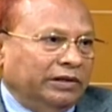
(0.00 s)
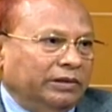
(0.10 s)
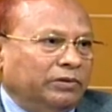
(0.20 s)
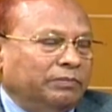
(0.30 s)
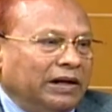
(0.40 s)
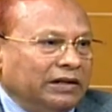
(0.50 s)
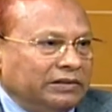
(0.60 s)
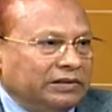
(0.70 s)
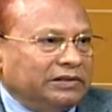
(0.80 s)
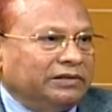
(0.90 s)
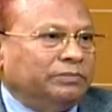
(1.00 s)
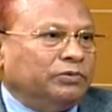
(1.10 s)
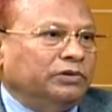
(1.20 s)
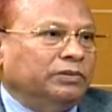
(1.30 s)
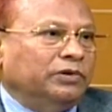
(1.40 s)
এবং বাংলাদেশ একটি
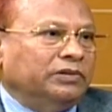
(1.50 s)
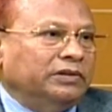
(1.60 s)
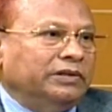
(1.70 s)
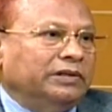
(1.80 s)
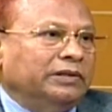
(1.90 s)
প্রতিবন্ধী